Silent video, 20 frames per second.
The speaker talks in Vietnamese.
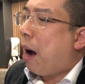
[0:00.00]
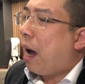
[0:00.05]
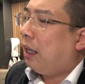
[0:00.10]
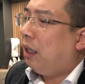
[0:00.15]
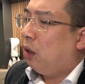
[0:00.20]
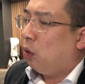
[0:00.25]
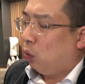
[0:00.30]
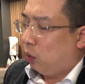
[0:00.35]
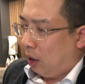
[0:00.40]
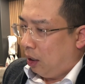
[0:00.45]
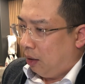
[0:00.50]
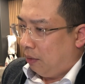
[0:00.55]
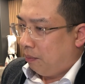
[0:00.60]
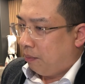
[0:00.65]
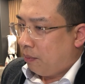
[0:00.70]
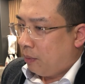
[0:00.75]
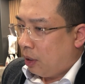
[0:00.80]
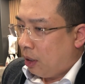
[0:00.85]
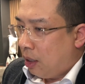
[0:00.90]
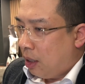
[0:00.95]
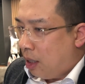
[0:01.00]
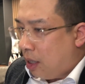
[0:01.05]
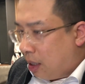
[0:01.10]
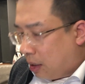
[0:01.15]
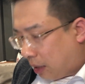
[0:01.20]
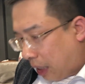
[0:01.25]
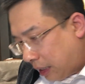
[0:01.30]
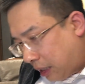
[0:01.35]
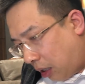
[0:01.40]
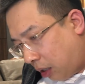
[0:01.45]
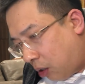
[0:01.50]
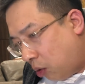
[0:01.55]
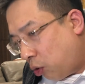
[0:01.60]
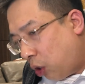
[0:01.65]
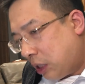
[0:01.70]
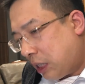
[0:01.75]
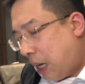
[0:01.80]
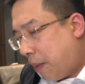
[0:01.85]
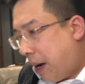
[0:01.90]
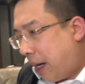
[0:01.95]
bán đầu tiên. Tại sao lại không
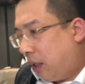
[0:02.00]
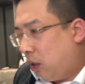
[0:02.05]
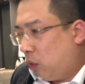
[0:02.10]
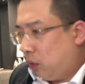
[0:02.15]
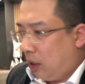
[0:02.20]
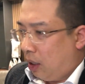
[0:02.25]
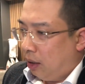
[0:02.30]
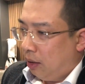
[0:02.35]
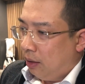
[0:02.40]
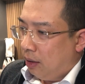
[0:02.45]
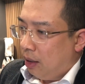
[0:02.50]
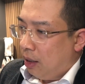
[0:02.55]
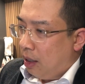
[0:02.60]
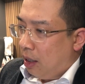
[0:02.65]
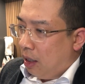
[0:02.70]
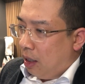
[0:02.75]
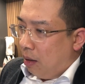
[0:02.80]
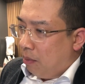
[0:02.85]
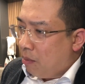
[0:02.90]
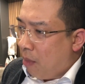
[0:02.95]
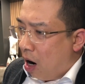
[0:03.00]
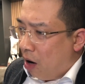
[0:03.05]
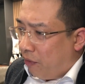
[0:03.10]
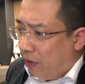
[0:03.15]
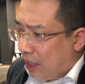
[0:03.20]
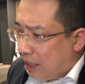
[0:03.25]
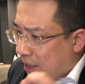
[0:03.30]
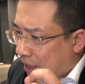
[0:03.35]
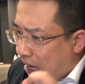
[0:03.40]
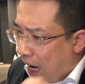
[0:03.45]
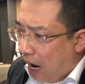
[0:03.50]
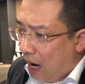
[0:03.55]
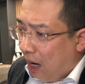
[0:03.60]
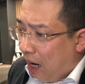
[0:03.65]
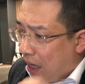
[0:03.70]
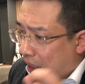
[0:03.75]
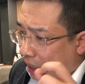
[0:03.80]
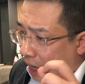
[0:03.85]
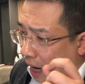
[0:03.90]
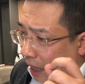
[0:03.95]
nói giá bán đầu tiên? Bởi vì giá
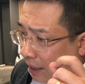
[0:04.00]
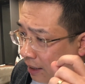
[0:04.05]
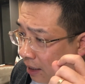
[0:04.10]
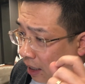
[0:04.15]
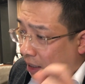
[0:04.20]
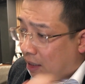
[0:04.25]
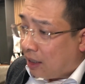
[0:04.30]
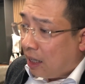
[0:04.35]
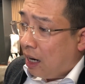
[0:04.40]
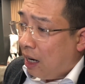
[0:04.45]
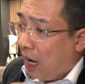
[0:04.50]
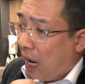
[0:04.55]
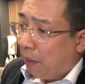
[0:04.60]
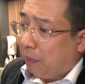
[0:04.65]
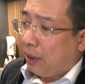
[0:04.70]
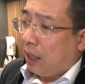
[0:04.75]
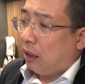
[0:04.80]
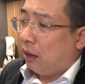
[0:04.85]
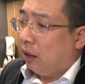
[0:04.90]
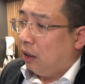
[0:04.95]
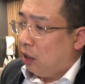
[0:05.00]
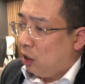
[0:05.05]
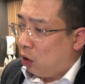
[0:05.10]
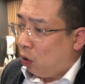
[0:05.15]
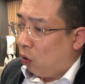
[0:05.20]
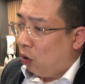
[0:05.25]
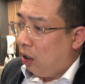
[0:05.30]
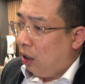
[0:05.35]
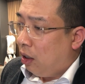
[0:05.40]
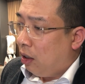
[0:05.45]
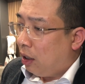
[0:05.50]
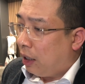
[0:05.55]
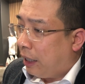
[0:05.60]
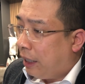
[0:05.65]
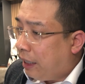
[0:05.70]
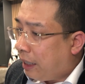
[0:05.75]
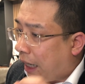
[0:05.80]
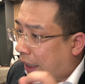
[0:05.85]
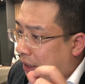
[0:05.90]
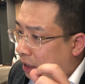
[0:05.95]
là cái rất dễ làm ta từ chối.
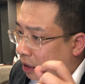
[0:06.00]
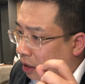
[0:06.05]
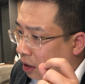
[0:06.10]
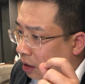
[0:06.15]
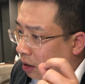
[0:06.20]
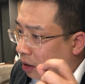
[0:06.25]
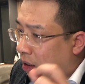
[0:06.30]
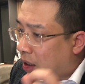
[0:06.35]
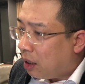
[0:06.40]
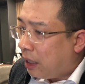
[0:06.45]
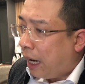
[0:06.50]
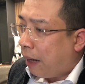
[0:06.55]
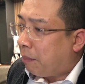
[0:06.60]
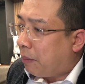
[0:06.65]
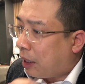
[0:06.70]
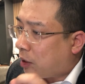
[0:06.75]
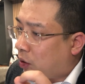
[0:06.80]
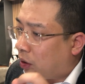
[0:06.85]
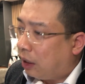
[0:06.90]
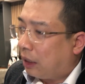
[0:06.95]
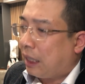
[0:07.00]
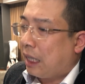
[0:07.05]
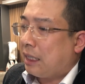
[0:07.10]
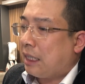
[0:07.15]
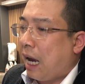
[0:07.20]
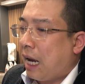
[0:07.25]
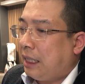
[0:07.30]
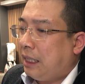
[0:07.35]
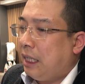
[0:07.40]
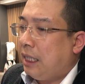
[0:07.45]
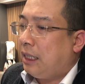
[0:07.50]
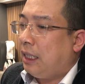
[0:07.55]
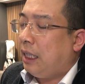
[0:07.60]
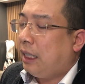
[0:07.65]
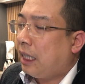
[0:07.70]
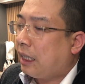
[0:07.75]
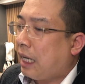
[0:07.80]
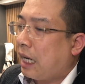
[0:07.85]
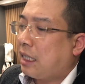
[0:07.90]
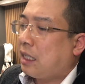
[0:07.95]
Khi anh chưa đem lại cho người ta giá trị
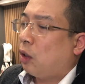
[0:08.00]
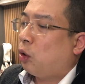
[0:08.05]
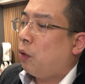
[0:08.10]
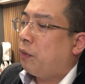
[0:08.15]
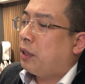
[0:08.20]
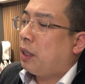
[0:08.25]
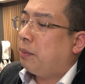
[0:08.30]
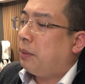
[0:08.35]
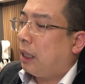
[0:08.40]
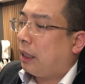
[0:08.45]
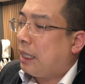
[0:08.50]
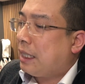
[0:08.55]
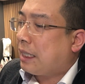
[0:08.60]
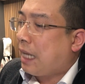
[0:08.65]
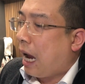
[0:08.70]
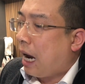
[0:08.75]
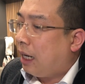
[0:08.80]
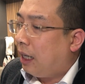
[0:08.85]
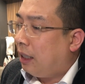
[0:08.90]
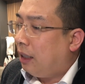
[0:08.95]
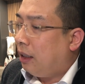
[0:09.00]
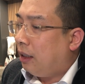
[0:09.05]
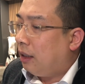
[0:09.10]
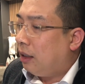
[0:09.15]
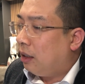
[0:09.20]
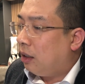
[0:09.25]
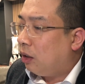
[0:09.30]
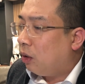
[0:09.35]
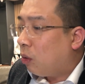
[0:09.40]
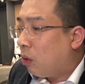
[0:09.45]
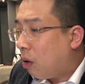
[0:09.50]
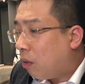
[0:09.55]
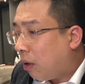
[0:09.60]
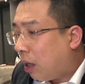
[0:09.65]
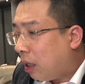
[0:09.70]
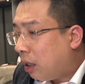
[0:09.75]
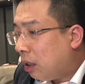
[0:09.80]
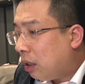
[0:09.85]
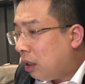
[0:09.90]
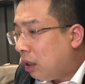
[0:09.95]
gì thì tại sao tôi phải chấp nhận cái giá đấy? Đúng không
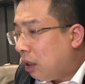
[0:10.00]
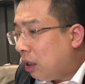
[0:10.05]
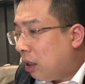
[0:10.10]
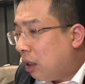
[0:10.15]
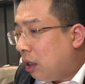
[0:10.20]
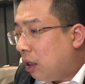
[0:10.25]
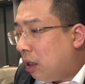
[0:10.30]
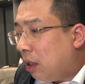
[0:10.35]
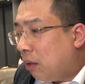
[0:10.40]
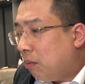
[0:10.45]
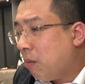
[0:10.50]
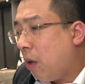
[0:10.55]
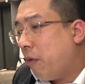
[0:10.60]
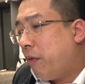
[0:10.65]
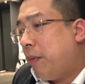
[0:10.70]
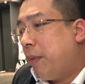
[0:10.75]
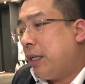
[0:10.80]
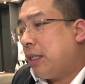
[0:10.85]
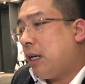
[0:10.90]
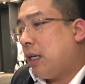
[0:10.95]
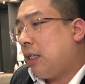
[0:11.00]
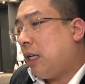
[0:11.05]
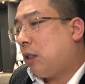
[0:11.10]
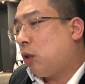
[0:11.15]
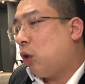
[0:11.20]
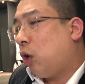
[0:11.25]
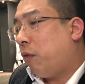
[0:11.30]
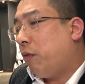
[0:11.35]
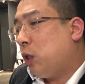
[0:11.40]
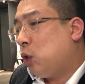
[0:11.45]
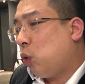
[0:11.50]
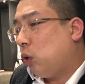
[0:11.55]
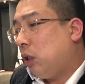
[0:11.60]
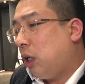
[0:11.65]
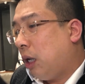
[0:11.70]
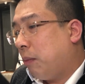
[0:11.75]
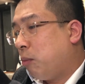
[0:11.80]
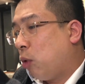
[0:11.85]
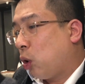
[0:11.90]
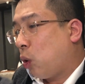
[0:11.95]
ạ? Bởi vì bây giờ nhá, tôi nói ví dụ như
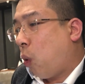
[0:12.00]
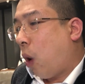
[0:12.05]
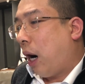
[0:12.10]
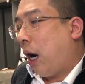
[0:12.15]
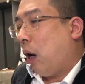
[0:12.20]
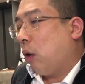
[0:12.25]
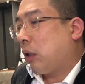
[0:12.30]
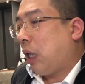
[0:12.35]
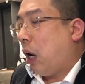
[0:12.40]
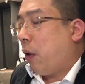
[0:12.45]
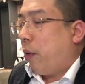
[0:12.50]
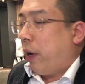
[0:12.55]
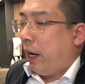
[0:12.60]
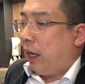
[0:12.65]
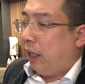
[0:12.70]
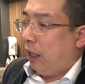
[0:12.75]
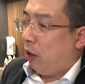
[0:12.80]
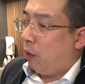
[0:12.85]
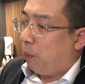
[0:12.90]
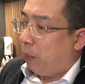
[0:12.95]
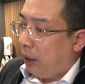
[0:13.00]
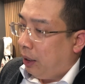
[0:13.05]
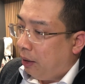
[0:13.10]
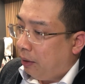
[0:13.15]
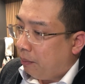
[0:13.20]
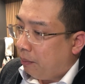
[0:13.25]
là một khóa đào tạo của NLP.